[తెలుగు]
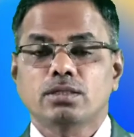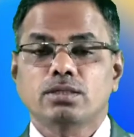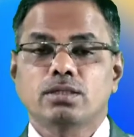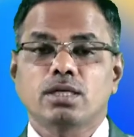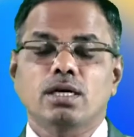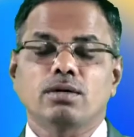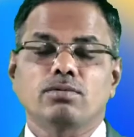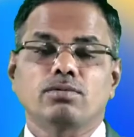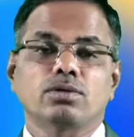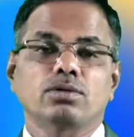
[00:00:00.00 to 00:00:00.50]

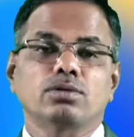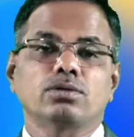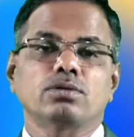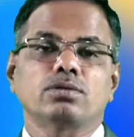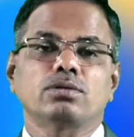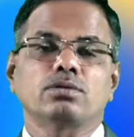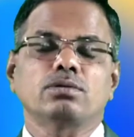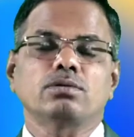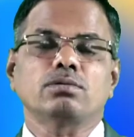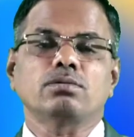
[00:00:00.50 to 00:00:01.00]
దేవుడు
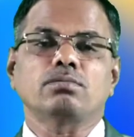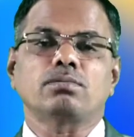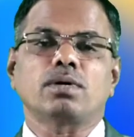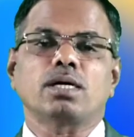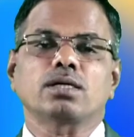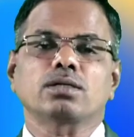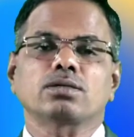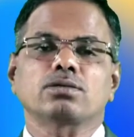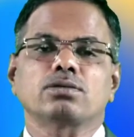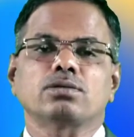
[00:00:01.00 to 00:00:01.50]

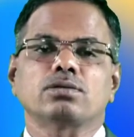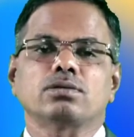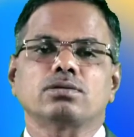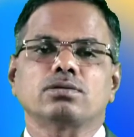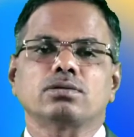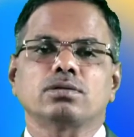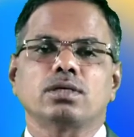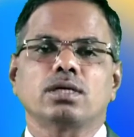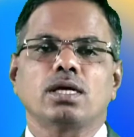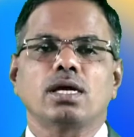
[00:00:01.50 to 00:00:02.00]
మనకు
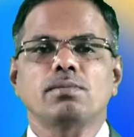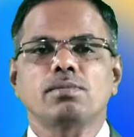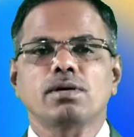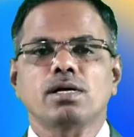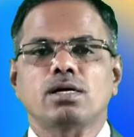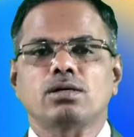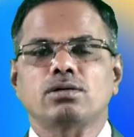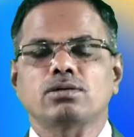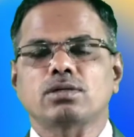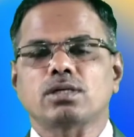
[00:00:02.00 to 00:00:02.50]
ఏమి
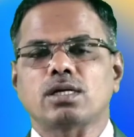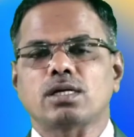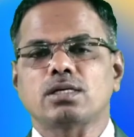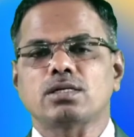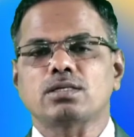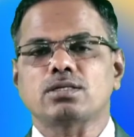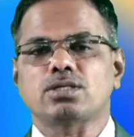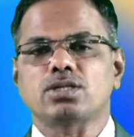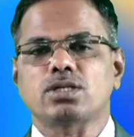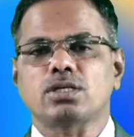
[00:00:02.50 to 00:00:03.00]

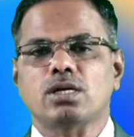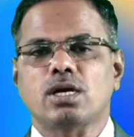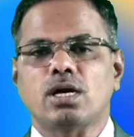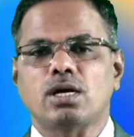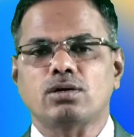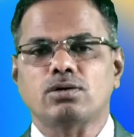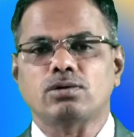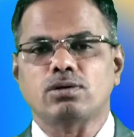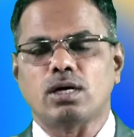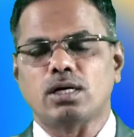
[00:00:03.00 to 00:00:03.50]

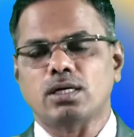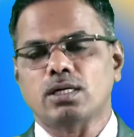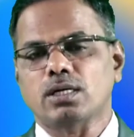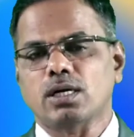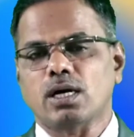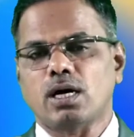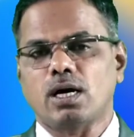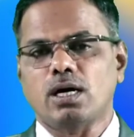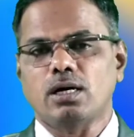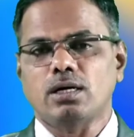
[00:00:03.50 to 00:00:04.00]
అనుగ్రహించినాడు
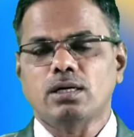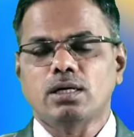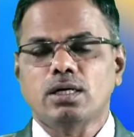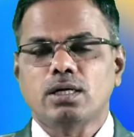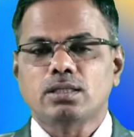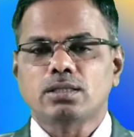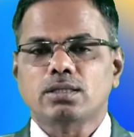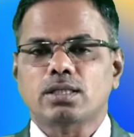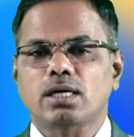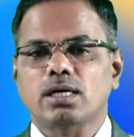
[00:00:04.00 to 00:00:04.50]
అనగా
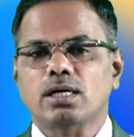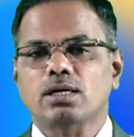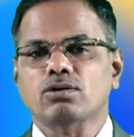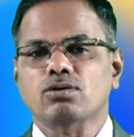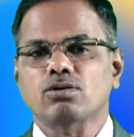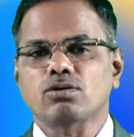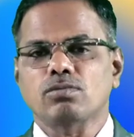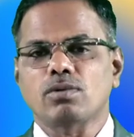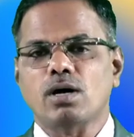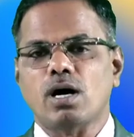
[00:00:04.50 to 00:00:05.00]
తన
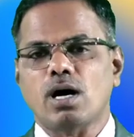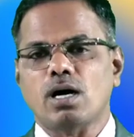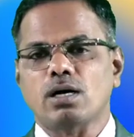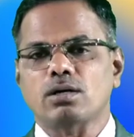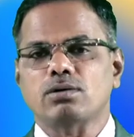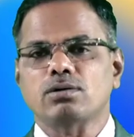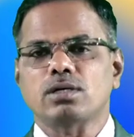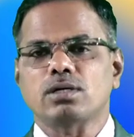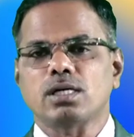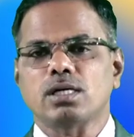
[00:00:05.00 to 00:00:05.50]

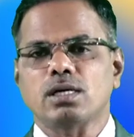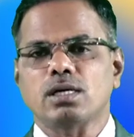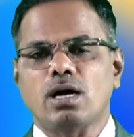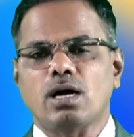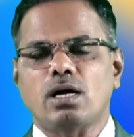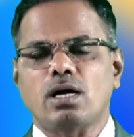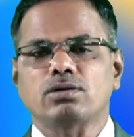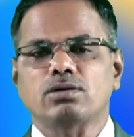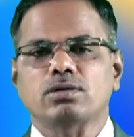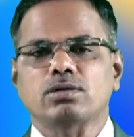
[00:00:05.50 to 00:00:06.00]
కుమారుని
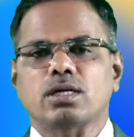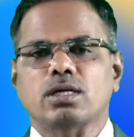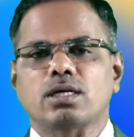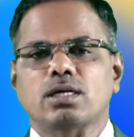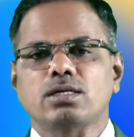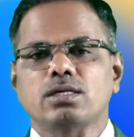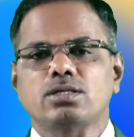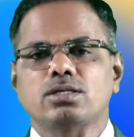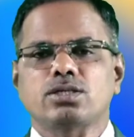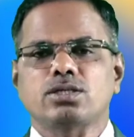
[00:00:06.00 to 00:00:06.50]

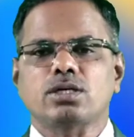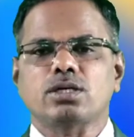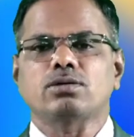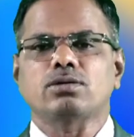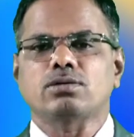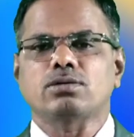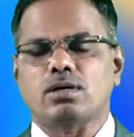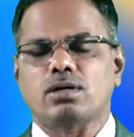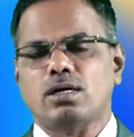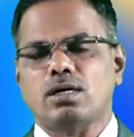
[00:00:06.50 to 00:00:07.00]

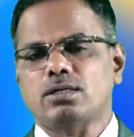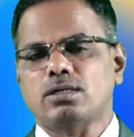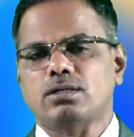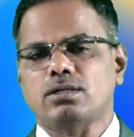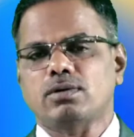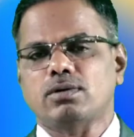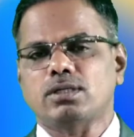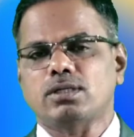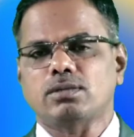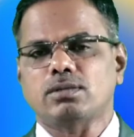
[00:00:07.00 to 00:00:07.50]
అనుగ్రహించెను
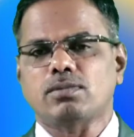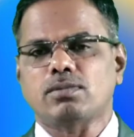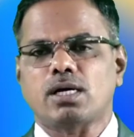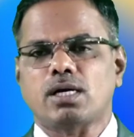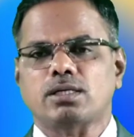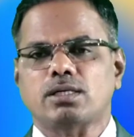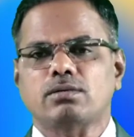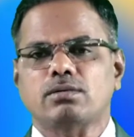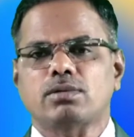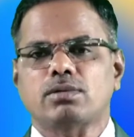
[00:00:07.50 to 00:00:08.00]
అన్నటువంటి
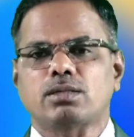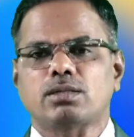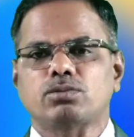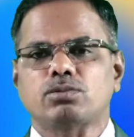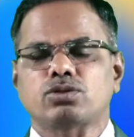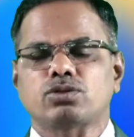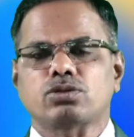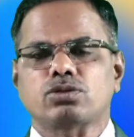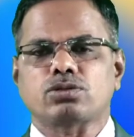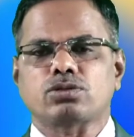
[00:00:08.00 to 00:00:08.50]
మాటను
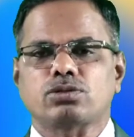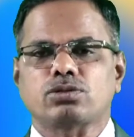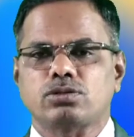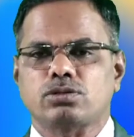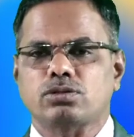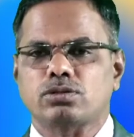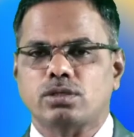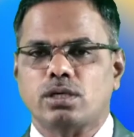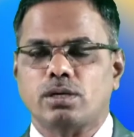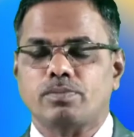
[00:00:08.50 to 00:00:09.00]
మనము
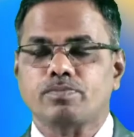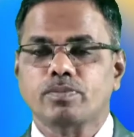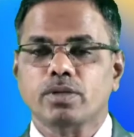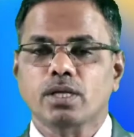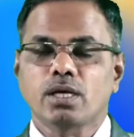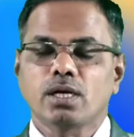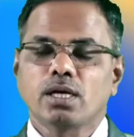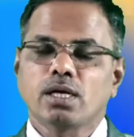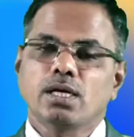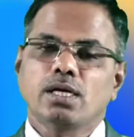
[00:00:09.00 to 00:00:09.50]
చూస్తుంటున్నాం
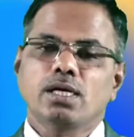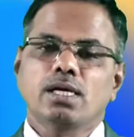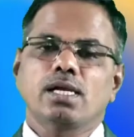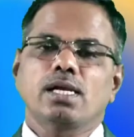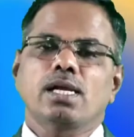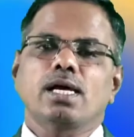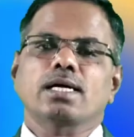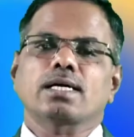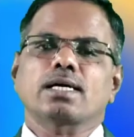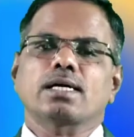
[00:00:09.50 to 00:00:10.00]
ఈ
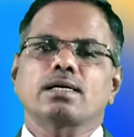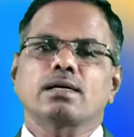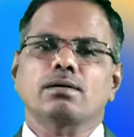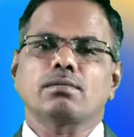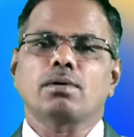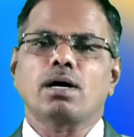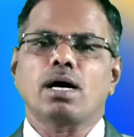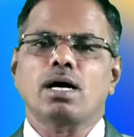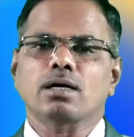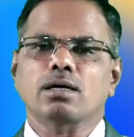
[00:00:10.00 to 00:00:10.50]
లేఖన
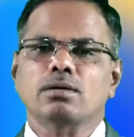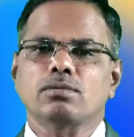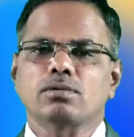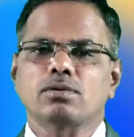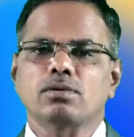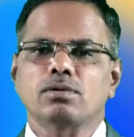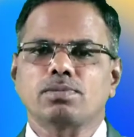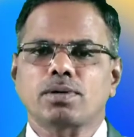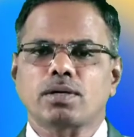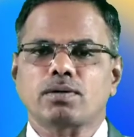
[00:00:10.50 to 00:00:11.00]

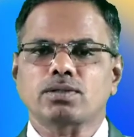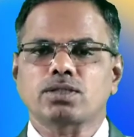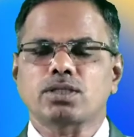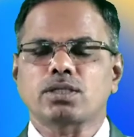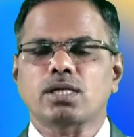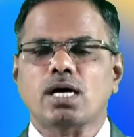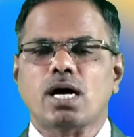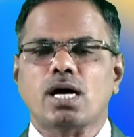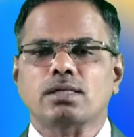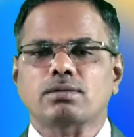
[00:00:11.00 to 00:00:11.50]
భాగము
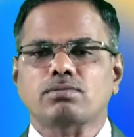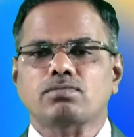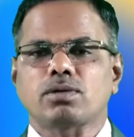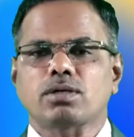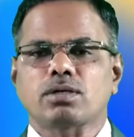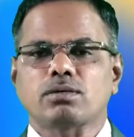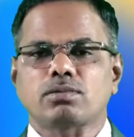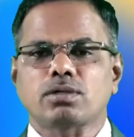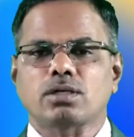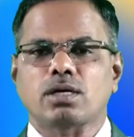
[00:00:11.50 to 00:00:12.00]

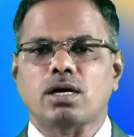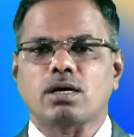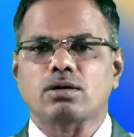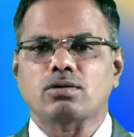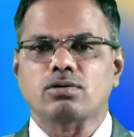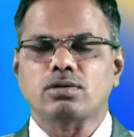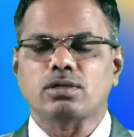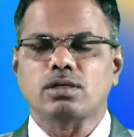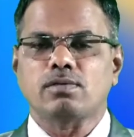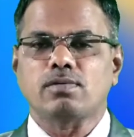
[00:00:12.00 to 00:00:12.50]
ప్రవచనాత్మకముగా
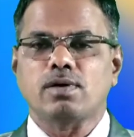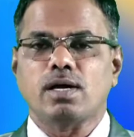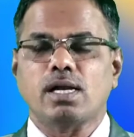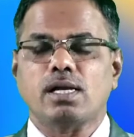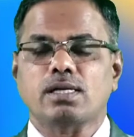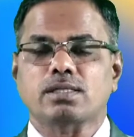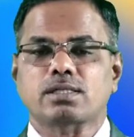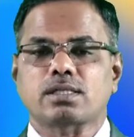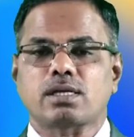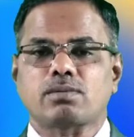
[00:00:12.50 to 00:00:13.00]
కొన్ని
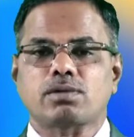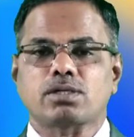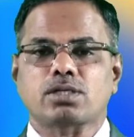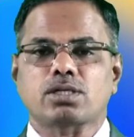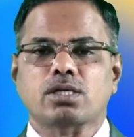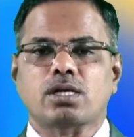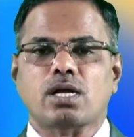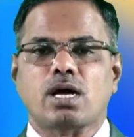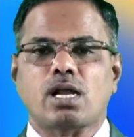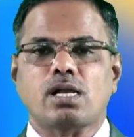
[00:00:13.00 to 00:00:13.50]
వేల
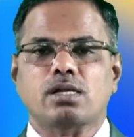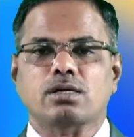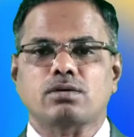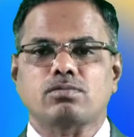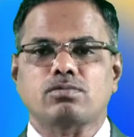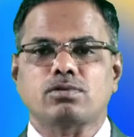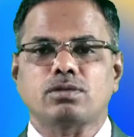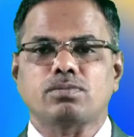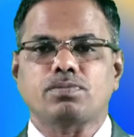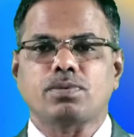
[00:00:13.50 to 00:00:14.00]

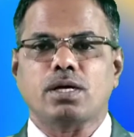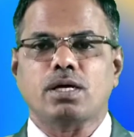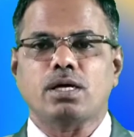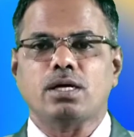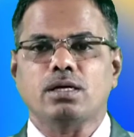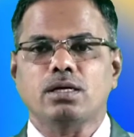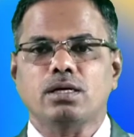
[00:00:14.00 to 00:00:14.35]
సంవత్సరాలకు మునిపే